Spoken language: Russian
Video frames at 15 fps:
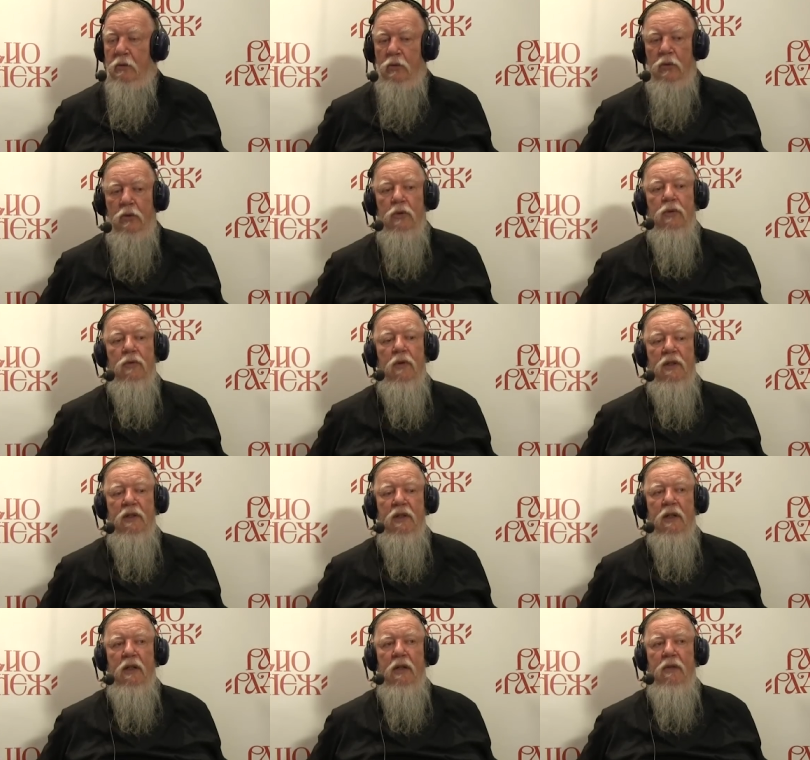Ну и вот
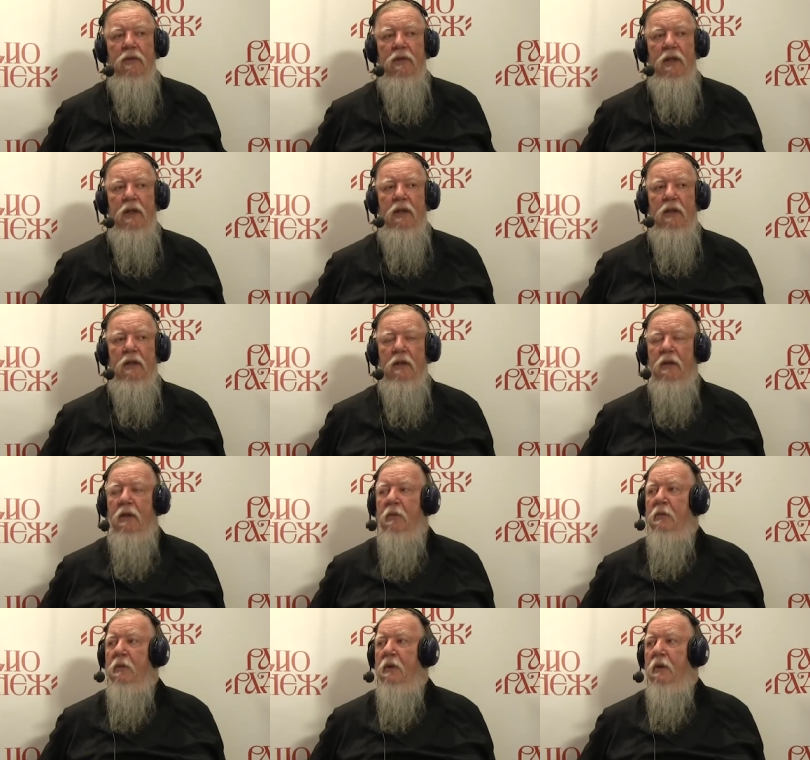возникли все эти
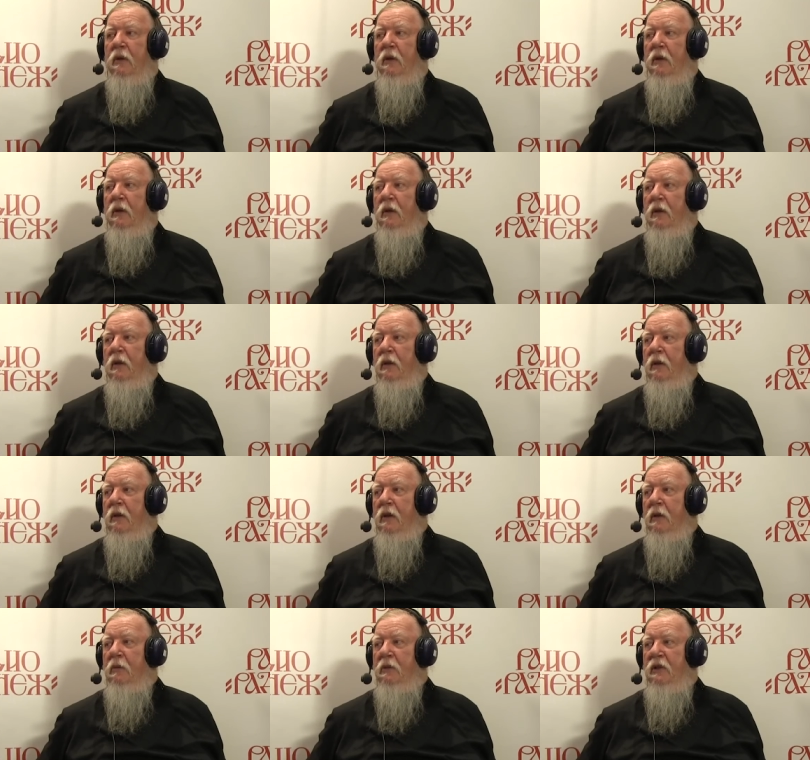там
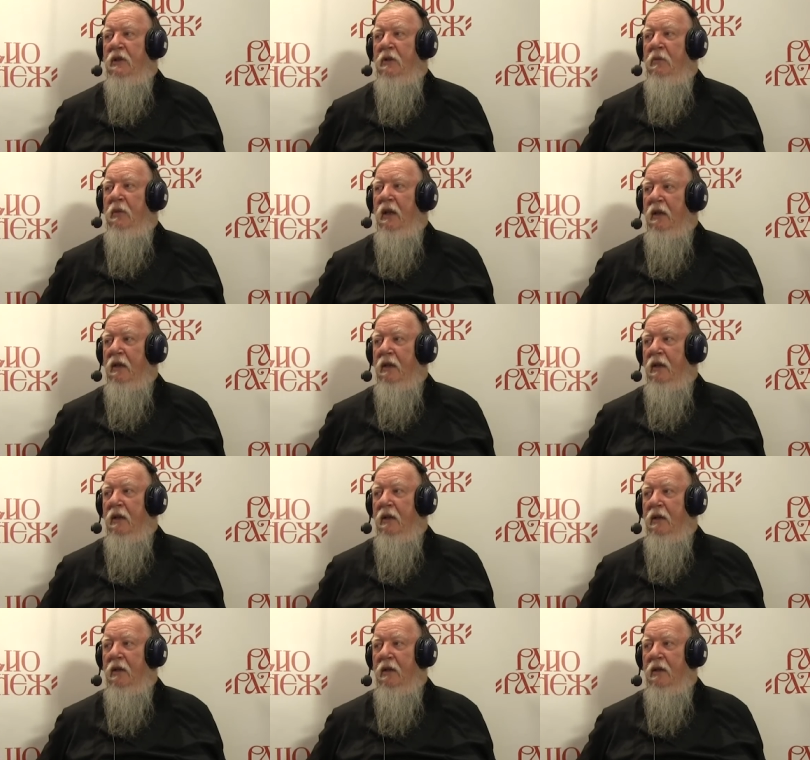как бы
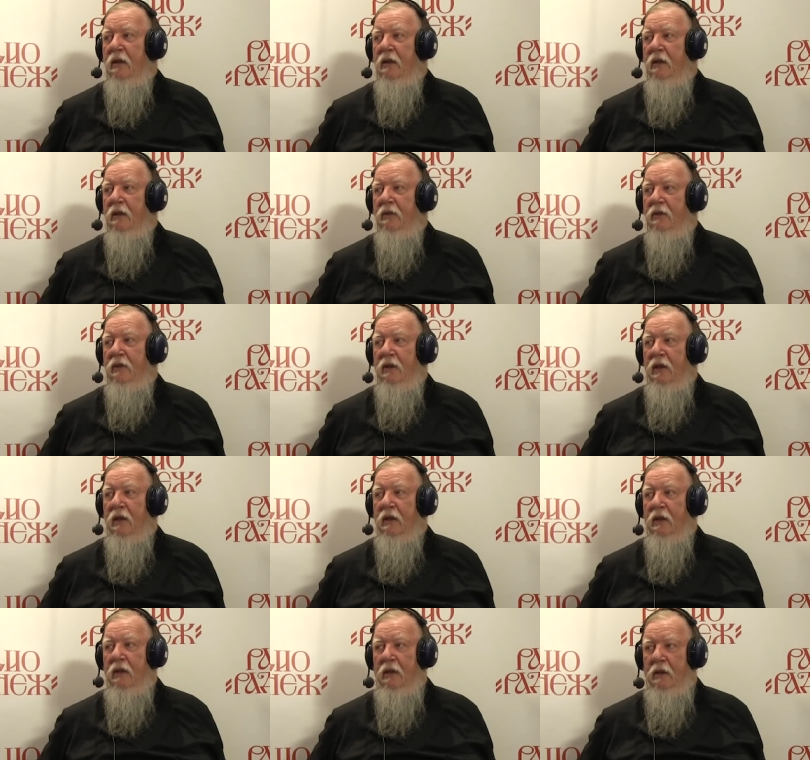земельки и
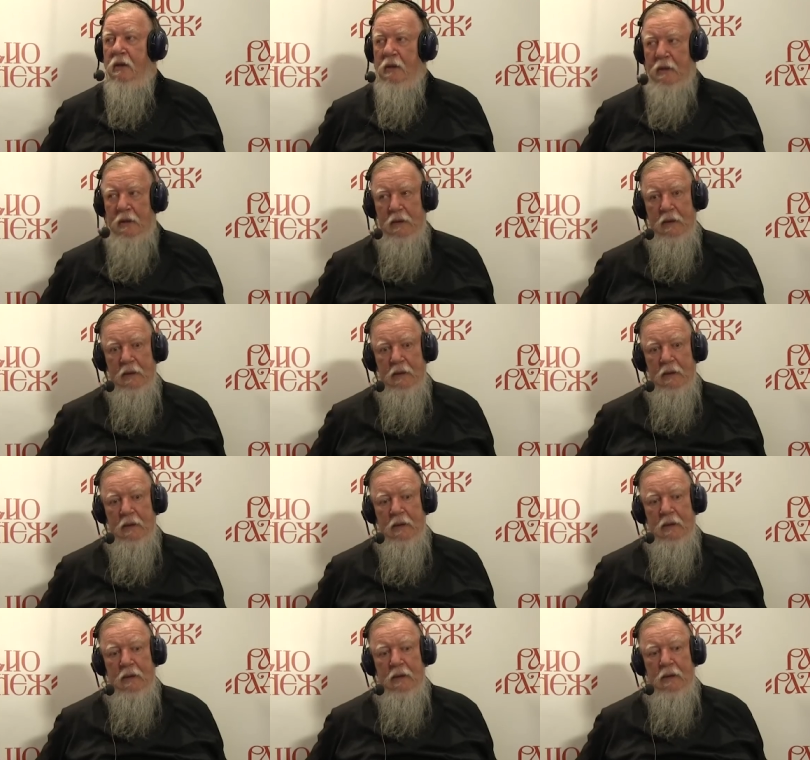всякие
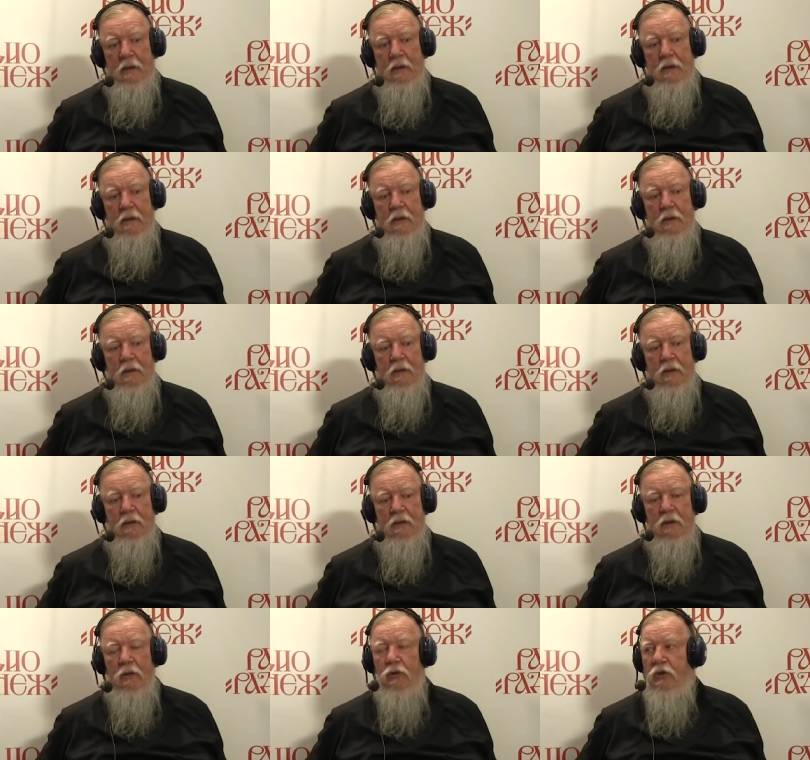э,
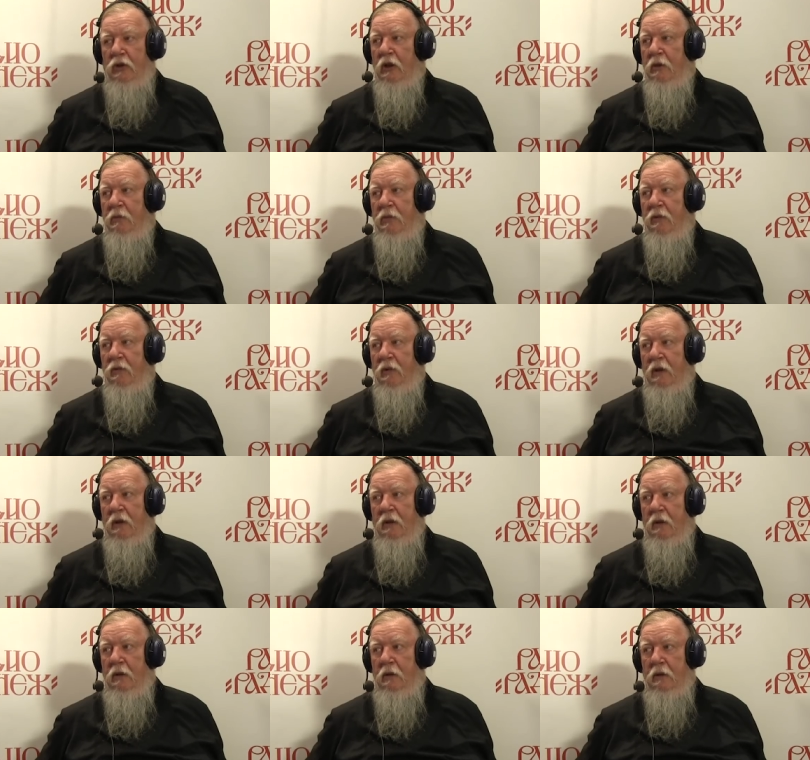заочные
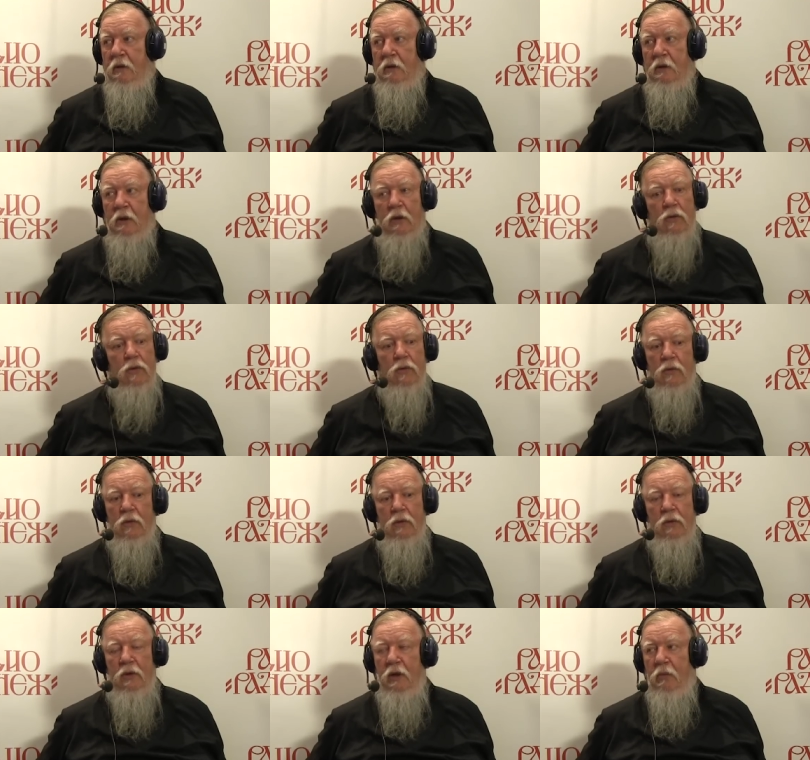отпевания.
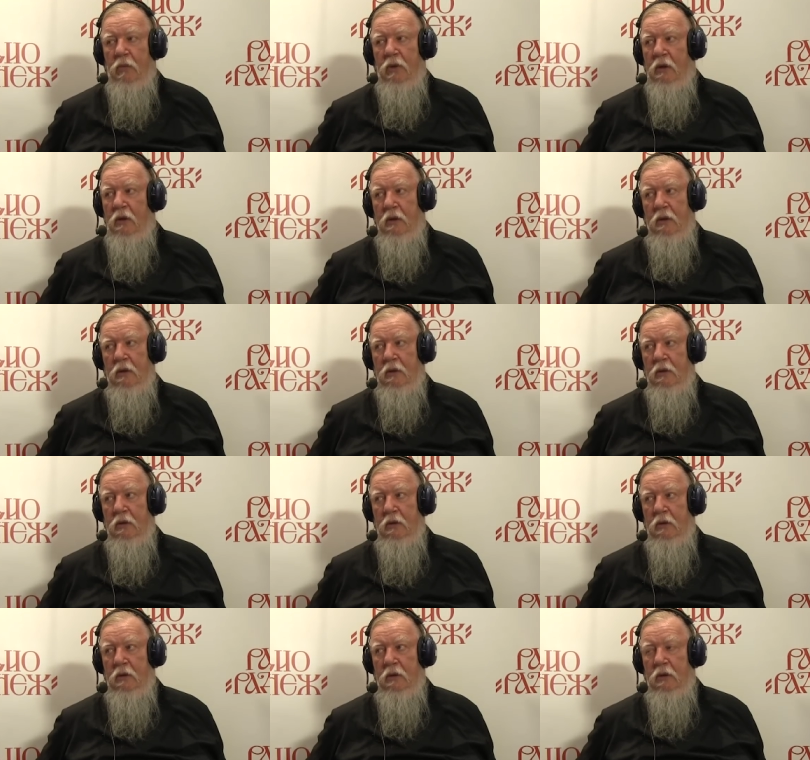Такого не было
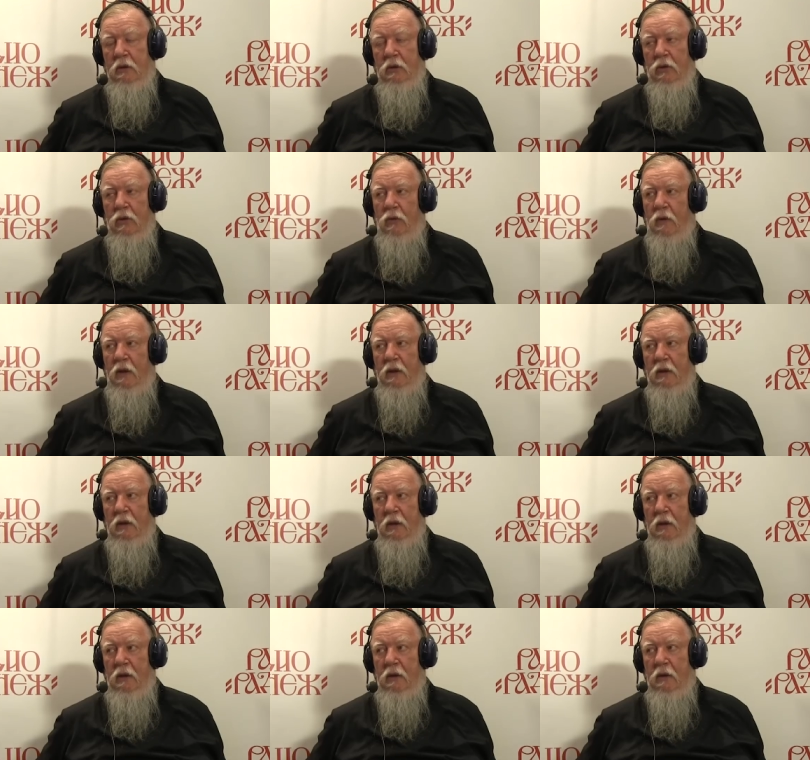до
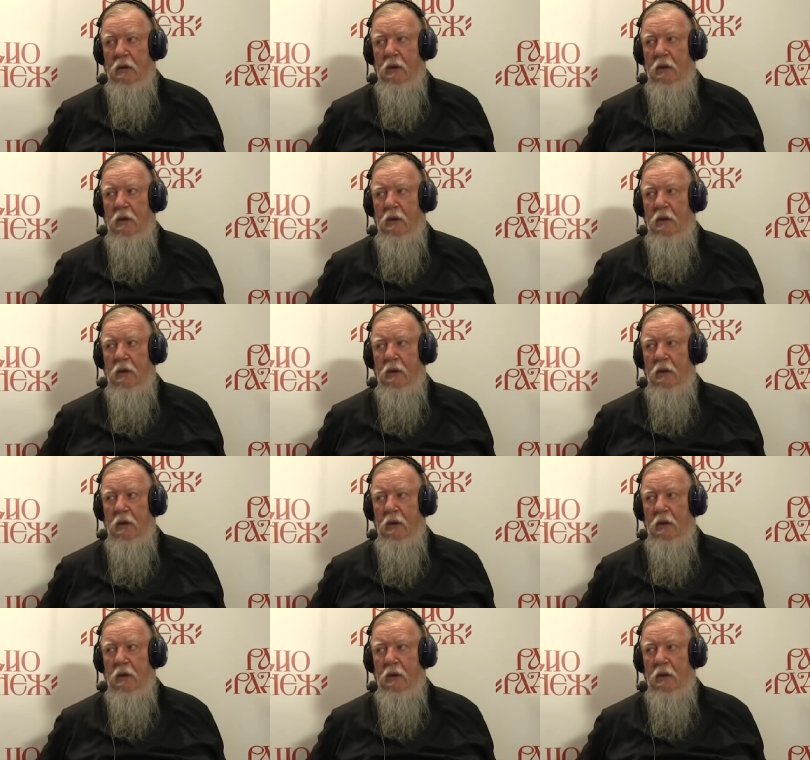войны.